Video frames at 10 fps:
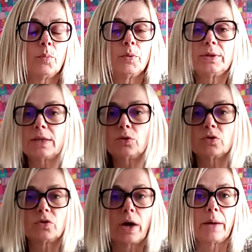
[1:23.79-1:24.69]
peut-être que
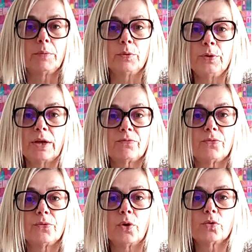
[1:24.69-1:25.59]
ce sera une
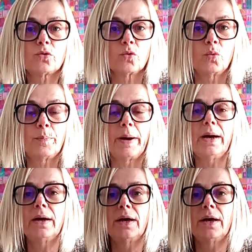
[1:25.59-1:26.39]
influence ou pas